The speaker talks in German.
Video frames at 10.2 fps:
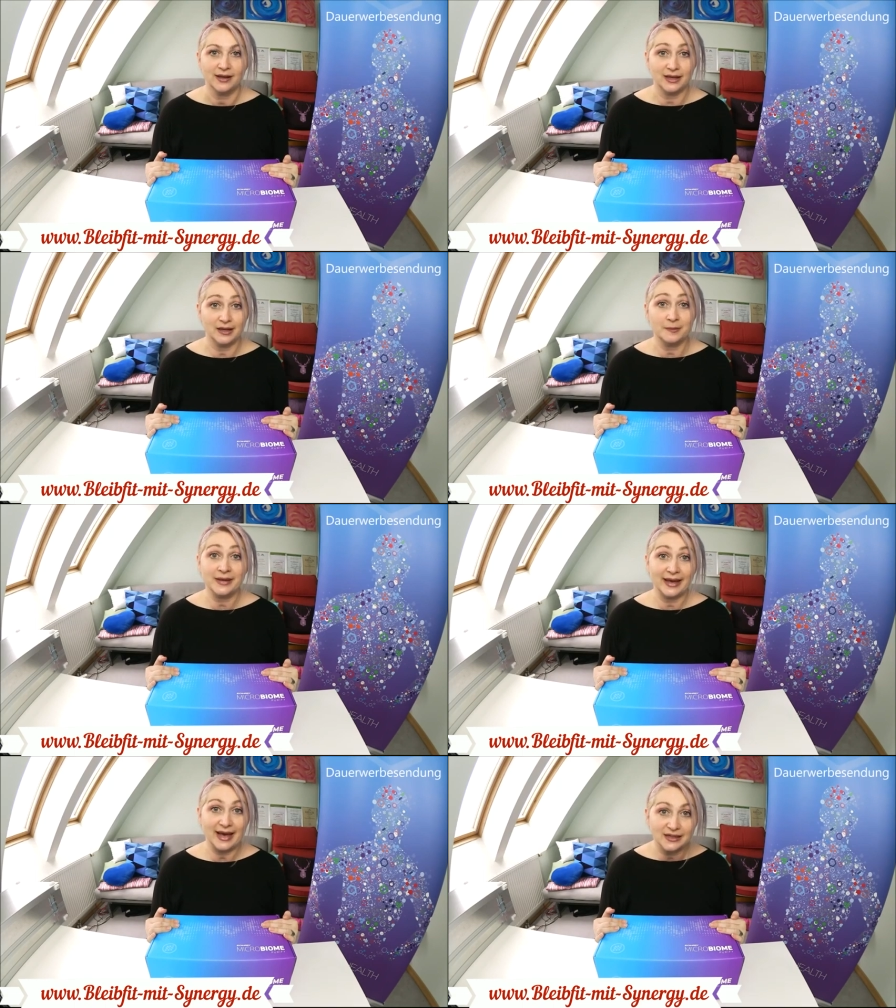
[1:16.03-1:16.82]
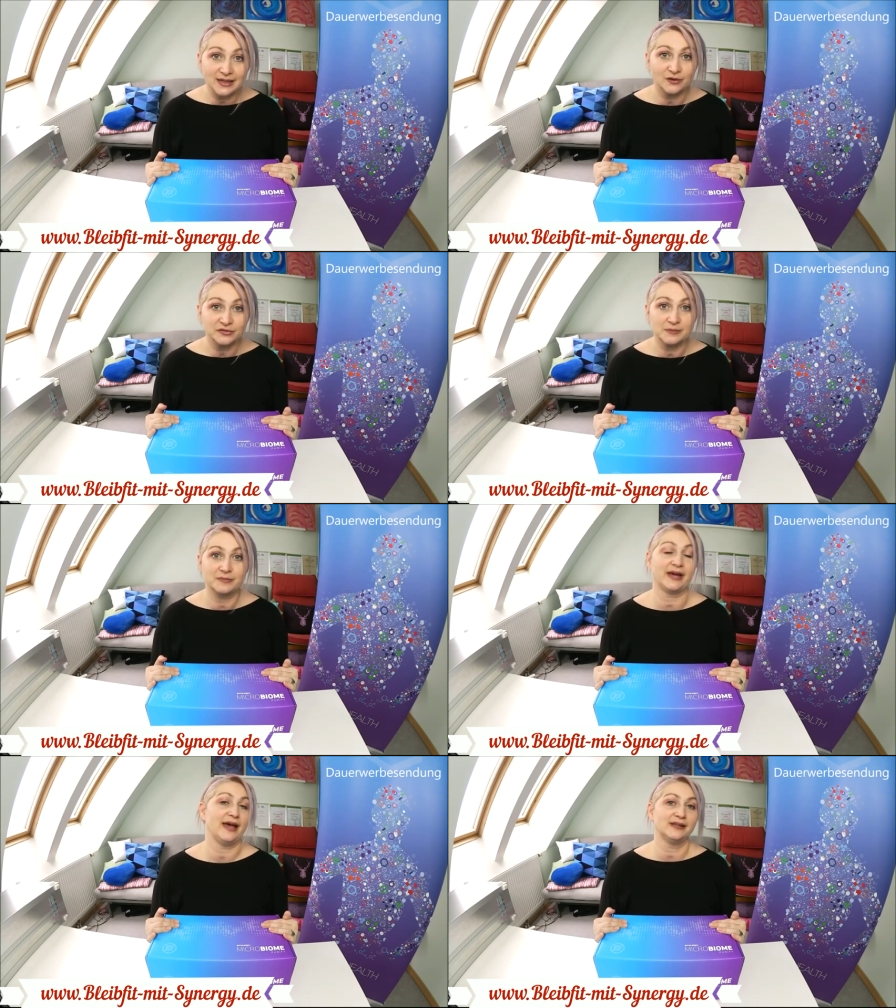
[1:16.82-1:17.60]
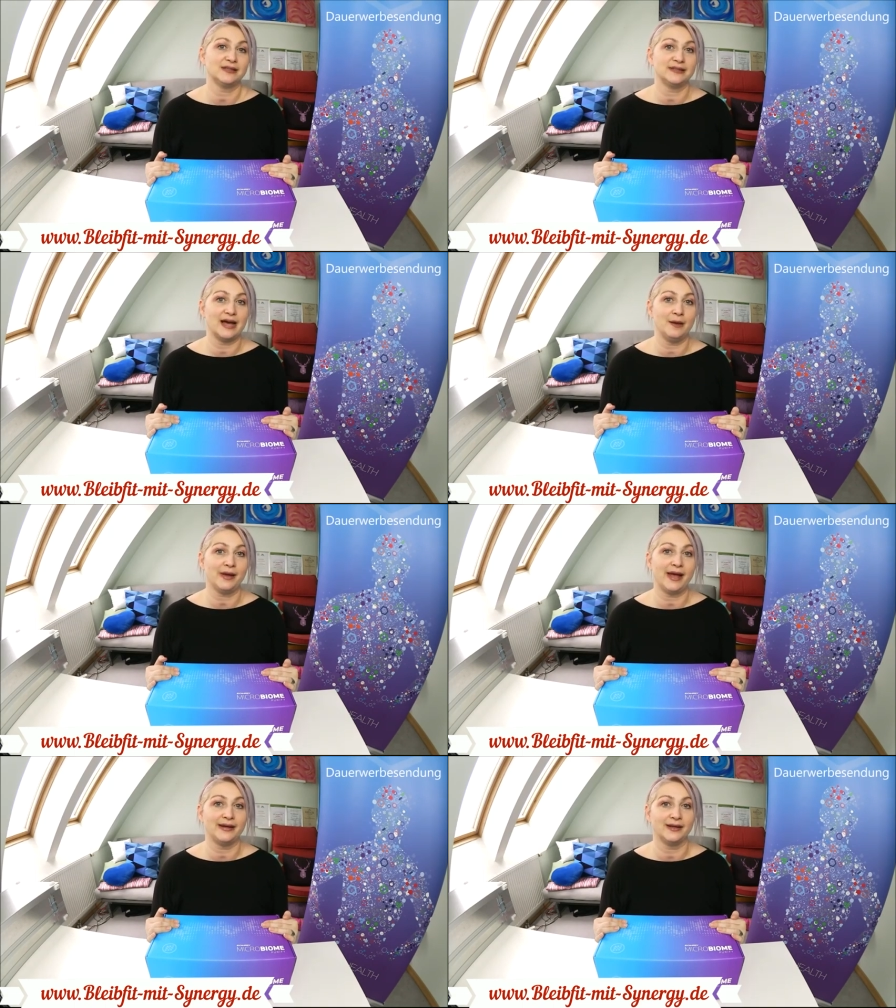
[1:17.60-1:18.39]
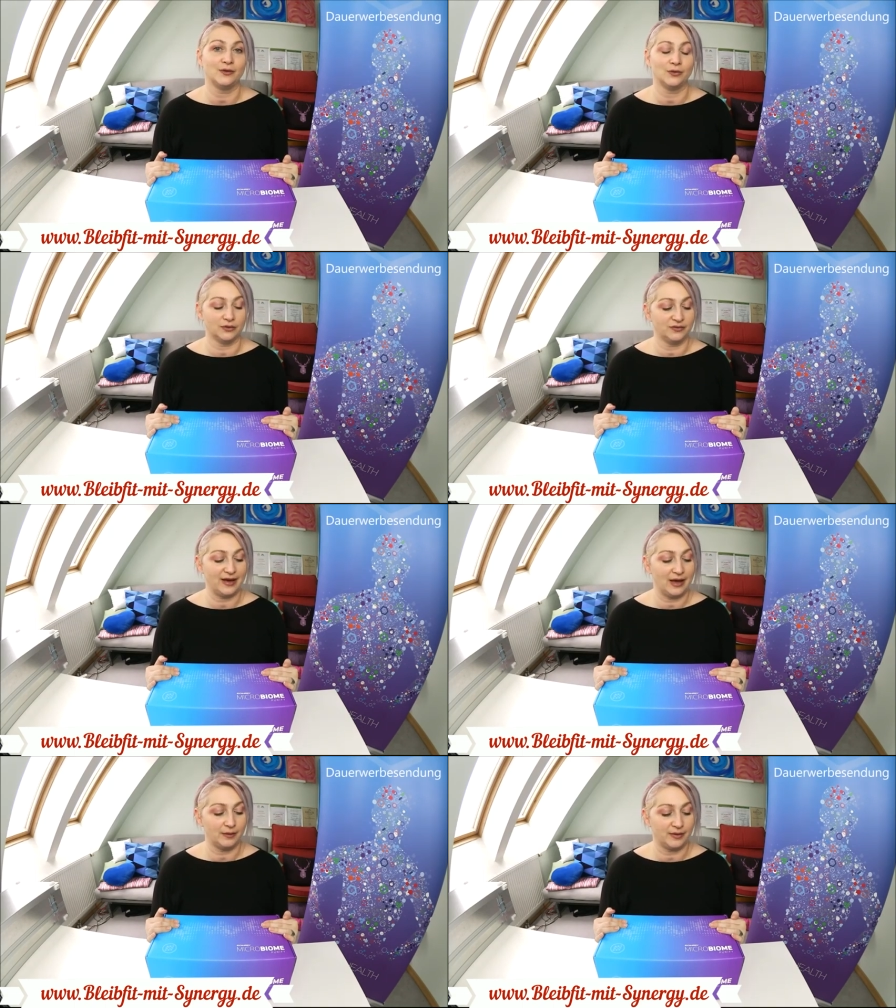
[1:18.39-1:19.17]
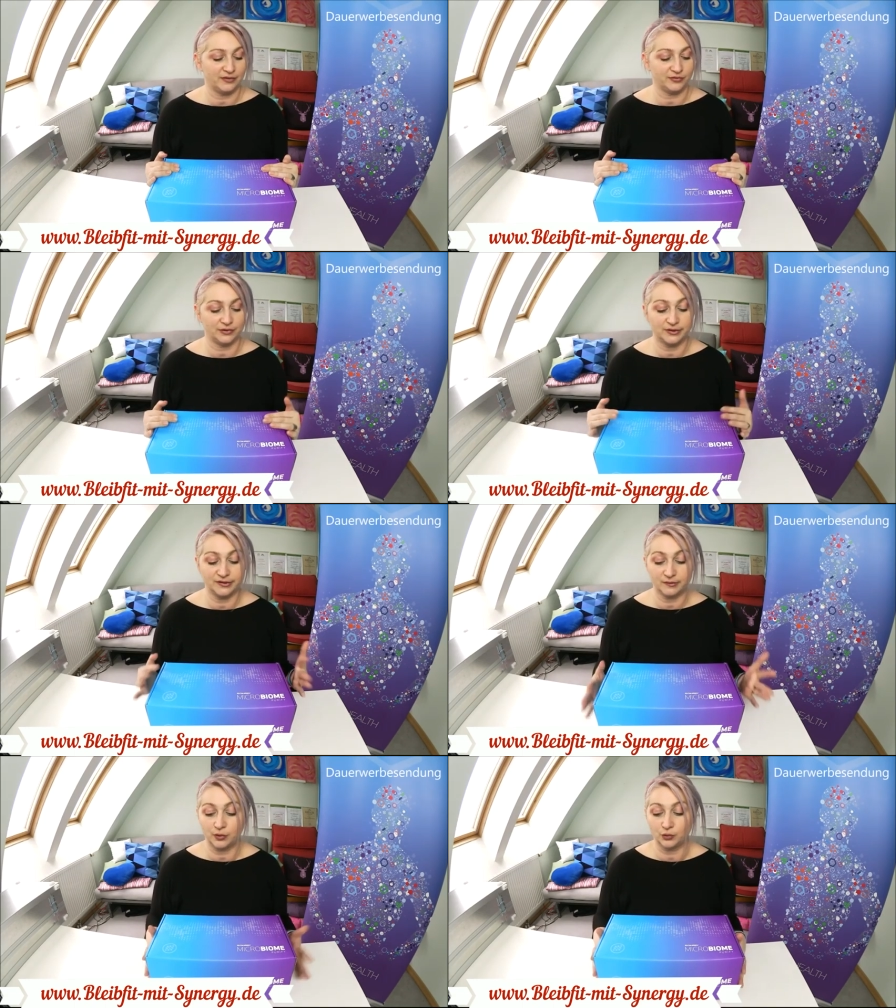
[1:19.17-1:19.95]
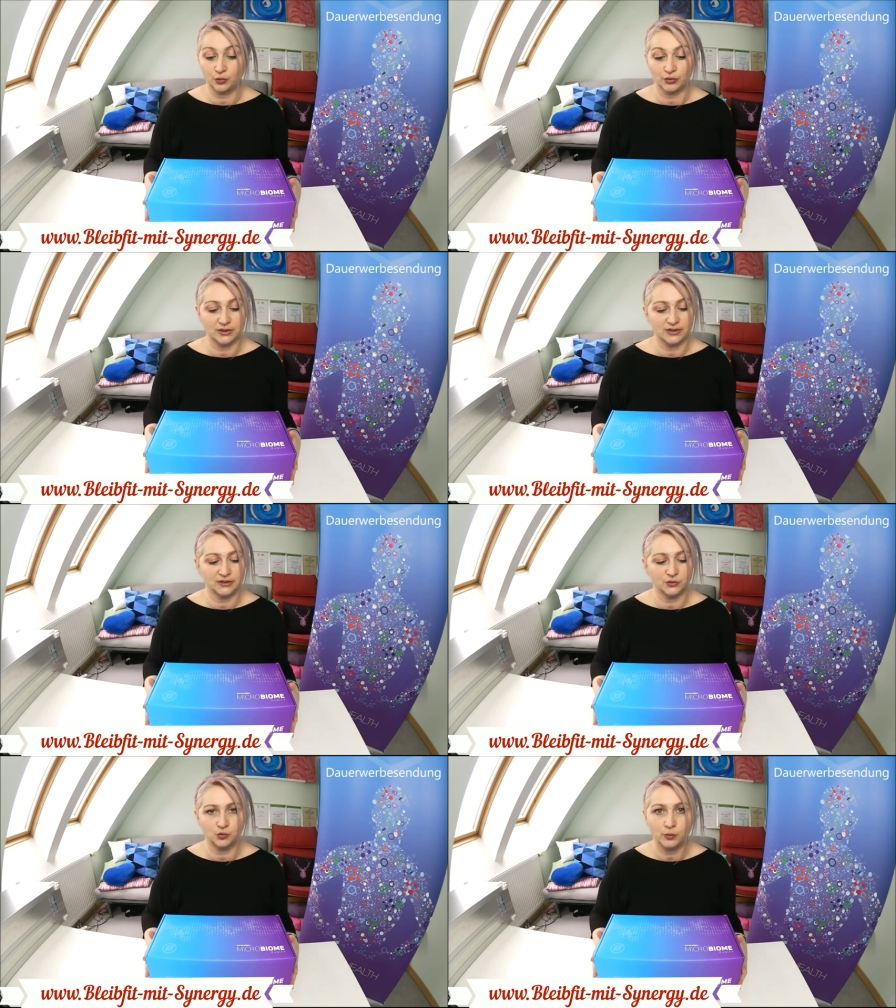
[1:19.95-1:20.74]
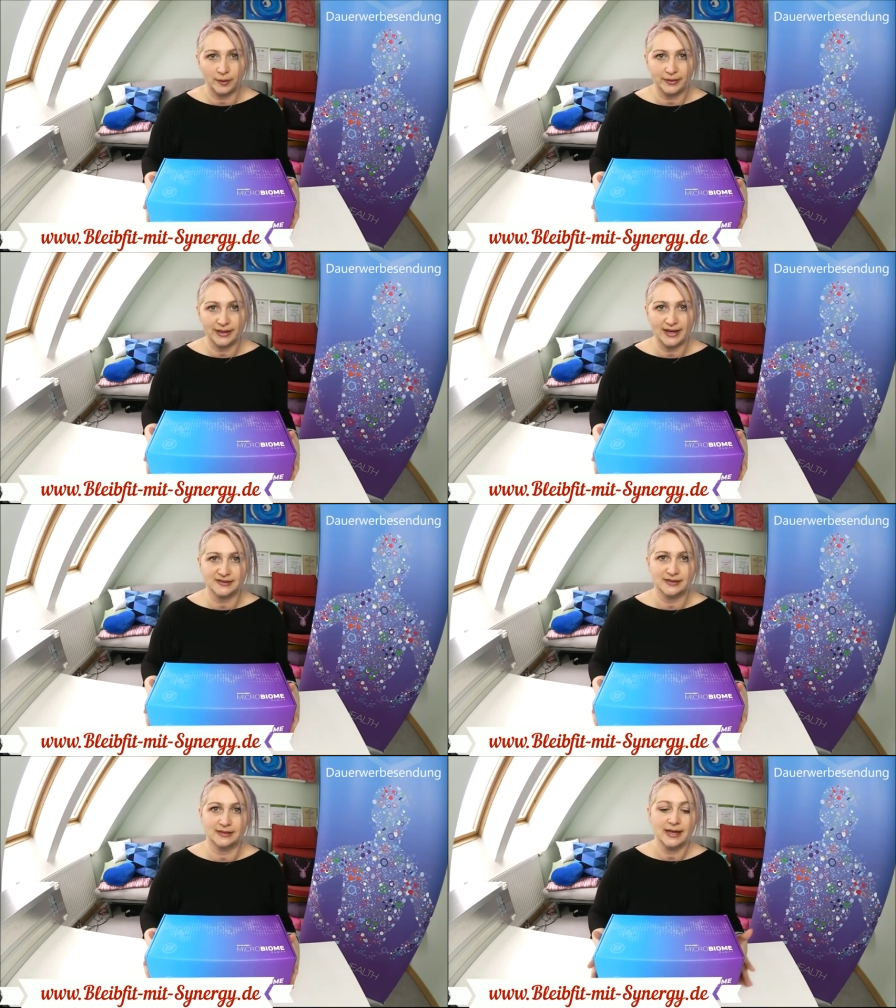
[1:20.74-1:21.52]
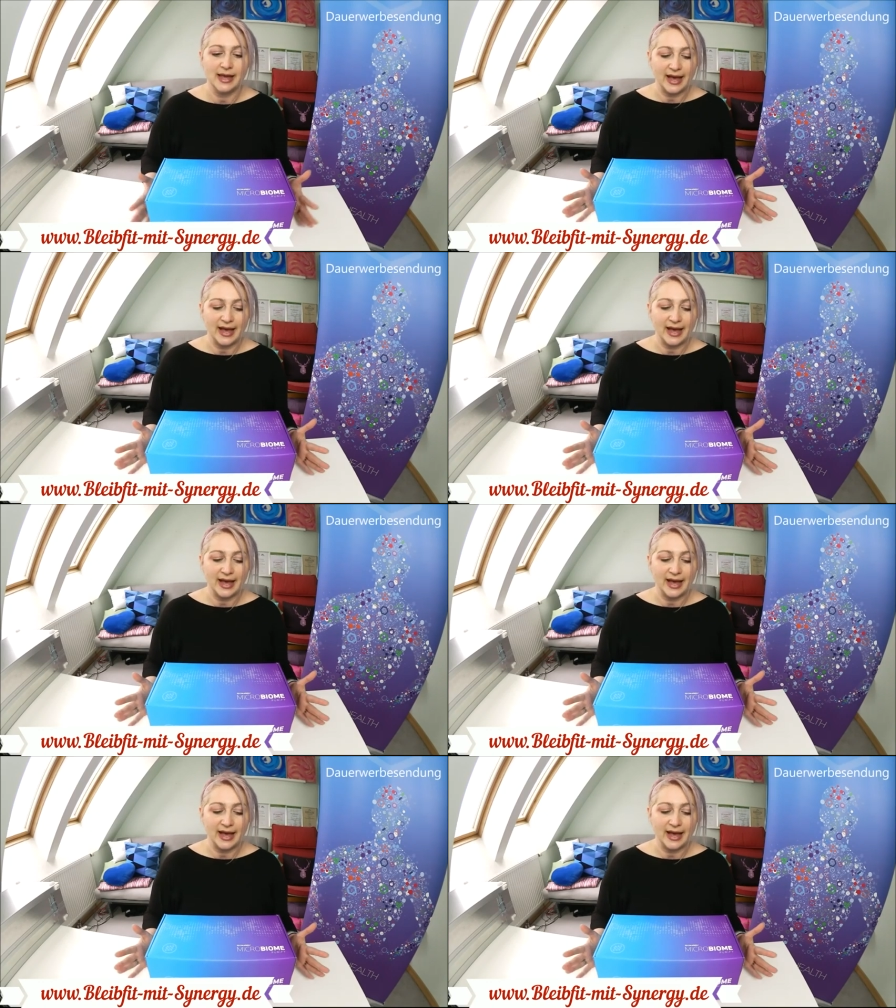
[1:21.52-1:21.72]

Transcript: eben gerade auf dem Bereich der Darmreinigung und war aber von diesem Produkt hier super begeistert.